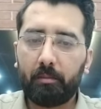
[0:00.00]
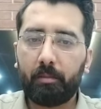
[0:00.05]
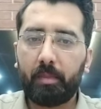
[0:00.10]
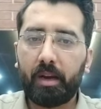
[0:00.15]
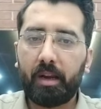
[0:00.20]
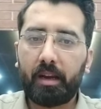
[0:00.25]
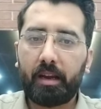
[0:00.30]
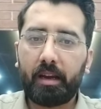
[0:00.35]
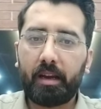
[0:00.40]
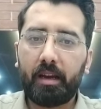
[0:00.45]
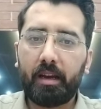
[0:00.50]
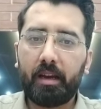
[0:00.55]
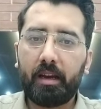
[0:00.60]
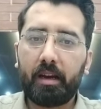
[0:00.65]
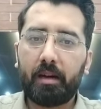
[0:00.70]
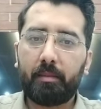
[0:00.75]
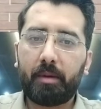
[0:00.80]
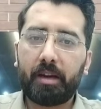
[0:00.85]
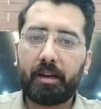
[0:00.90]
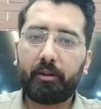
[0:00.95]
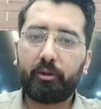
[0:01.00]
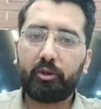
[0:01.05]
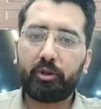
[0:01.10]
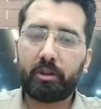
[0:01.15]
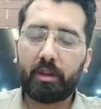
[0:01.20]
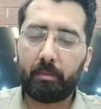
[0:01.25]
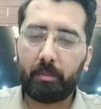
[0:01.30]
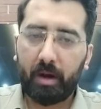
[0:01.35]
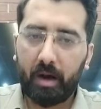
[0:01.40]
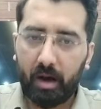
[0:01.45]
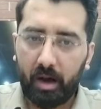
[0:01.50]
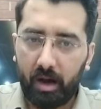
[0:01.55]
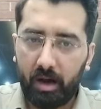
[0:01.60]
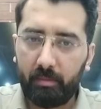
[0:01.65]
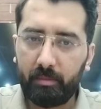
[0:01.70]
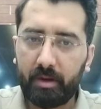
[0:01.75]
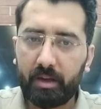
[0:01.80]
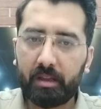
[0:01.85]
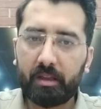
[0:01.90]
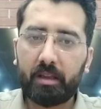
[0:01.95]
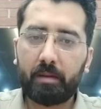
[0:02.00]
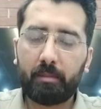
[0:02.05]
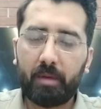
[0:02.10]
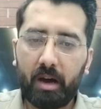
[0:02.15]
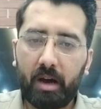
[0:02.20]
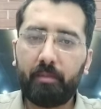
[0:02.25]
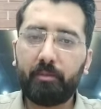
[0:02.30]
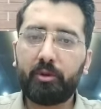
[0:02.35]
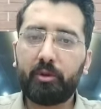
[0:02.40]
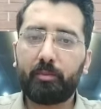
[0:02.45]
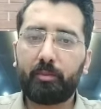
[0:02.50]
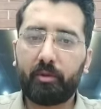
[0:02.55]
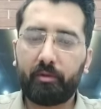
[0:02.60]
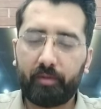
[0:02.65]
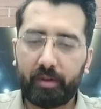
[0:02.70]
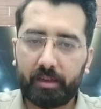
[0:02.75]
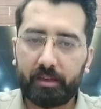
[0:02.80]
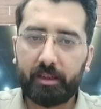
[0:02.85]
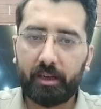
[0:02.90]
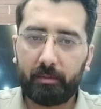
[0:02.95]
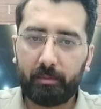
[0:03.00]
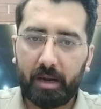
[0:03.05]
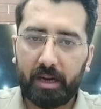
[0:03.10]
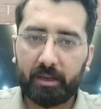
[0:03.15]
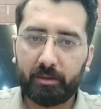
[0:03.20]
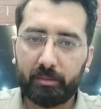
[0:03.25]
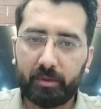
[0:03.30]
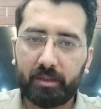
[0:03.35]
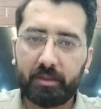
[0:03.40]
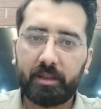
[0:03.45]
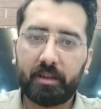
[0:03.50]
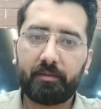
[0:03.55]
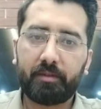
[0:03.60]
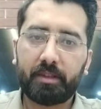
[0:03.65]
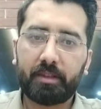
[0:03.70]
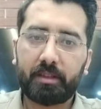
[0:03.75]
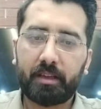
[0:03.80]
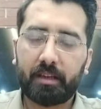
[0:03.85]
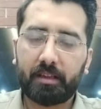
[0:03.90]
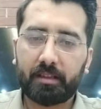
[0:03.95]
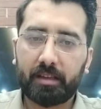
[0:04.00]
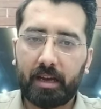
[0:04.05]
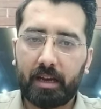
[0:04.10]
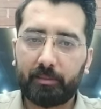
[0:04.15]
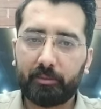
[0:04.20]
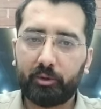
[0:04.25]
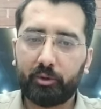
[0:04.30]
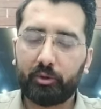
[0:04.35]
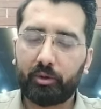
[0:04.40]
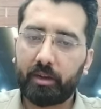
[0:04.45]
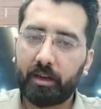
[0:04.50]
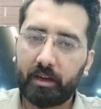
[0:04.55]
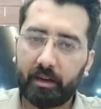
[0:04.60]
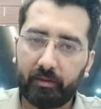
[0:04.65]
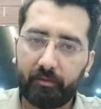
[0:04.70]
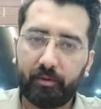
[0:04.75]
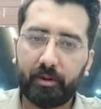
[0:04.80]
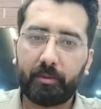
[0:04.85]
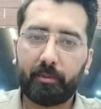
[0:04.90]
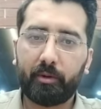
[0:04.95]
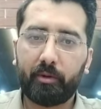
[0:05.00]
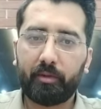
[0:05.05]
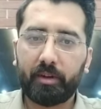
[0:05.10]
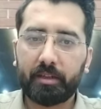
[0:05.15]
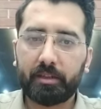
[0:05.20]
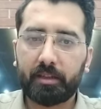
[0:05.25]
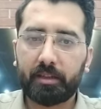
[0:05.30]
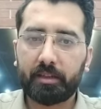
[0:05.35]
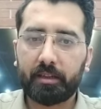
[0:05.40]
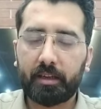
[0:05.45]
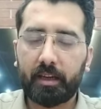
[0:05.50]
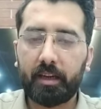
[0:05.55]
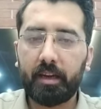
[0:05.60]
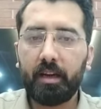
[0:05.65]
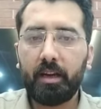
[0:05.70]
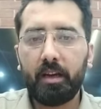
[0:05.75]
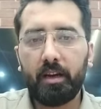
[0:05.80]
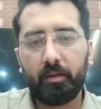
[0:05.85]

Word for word: बल्कि हमारे जो तमाम के तमाम जो प्रोविंशियल मैनेजमेंट सर्विस के एग्ज़ाम्स होते हैं डिफरेंट प्रोविंसेस के